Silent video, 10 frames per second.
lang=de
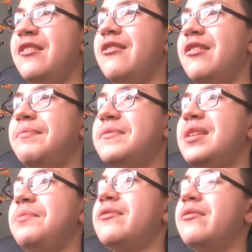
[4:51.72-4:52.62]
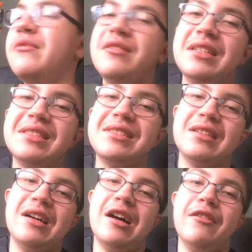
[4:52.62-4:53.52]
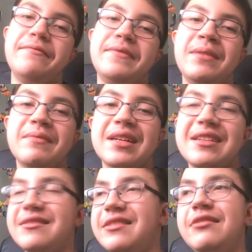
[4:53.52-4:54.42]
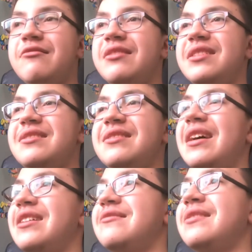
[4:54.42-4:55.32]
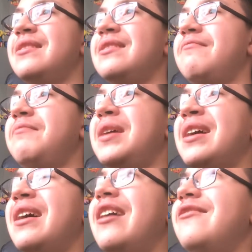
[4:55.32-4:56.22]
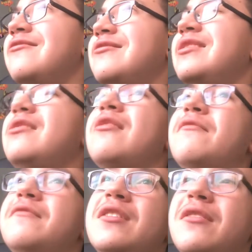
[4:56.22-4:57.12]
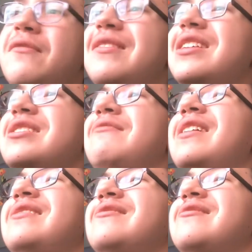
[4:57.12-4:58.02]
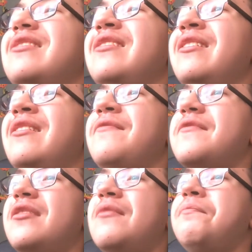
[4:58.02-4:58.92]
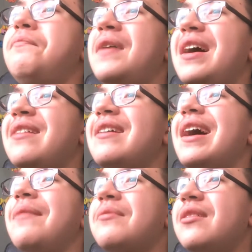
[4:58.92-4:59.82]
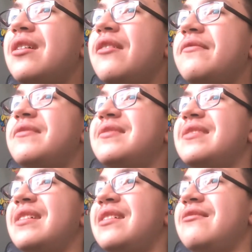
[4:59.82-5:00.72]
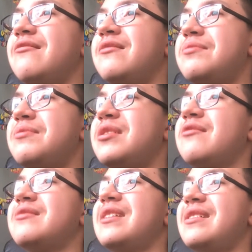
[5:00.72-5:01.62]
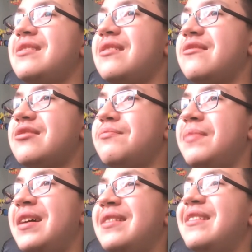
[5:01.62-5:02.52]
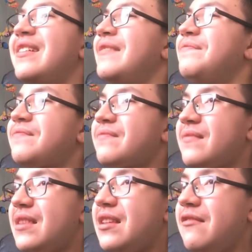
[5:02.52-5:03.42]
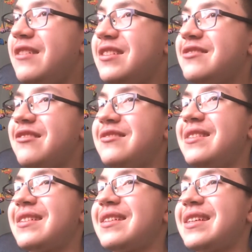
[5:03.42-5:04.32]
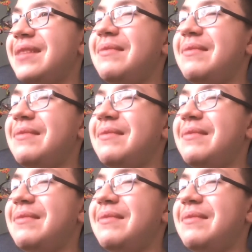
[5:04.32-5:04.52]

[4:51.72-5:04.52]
und die Promo-Liste auf dem Casino-Liste, also den mehrere Autos, die noch veröffentlicht werden sollen, sondern bald abgelaufen sein. Und ich bin auch sehr, sehr gespannt, was Rossack Game.